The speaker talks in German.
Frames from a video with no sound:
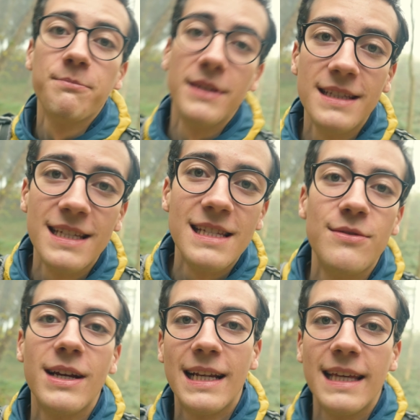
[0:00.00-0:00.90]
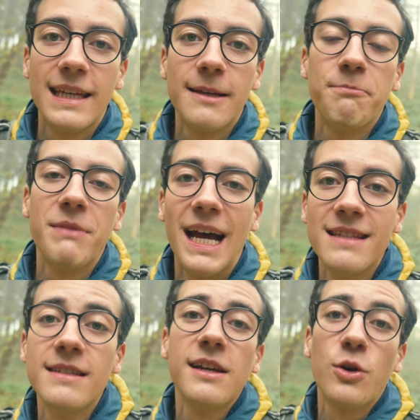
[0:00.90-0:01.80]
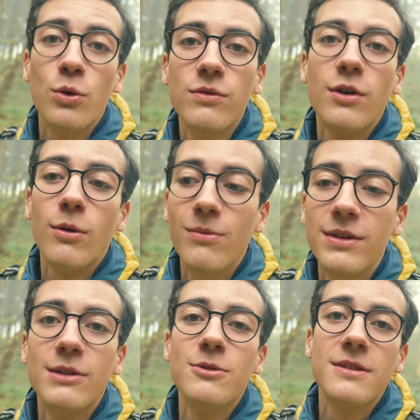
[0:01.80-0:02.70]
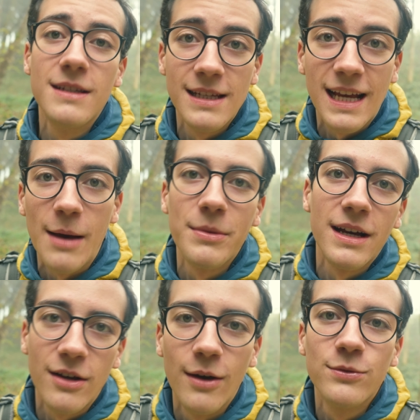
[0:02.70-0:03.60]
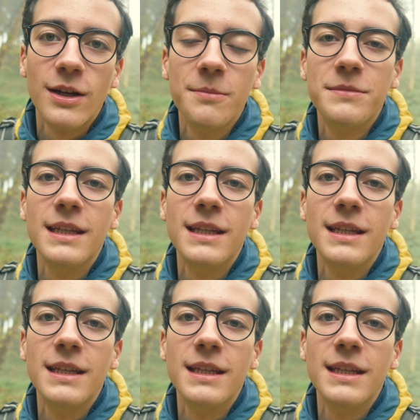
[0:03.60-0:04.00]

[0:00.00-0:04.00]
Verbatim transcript: Das ist jetzt wirklich der einzige Grund, warum wir uns diese Kamera gekauft haben.